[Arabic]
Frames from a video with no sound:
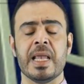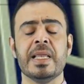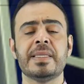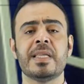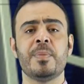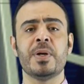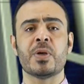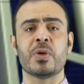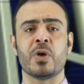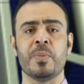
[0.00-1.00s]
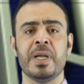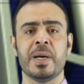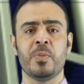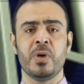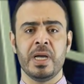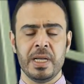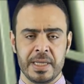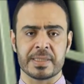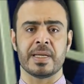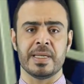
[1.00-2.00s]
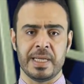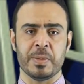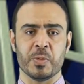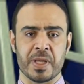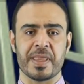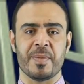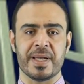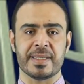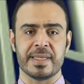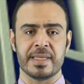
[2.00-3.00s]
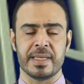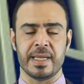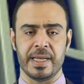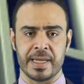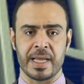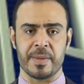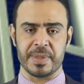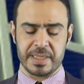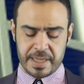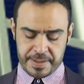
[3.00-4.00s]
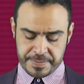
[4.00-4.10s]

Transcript: للتبرع بالأموال لصالح منظمات إرهابية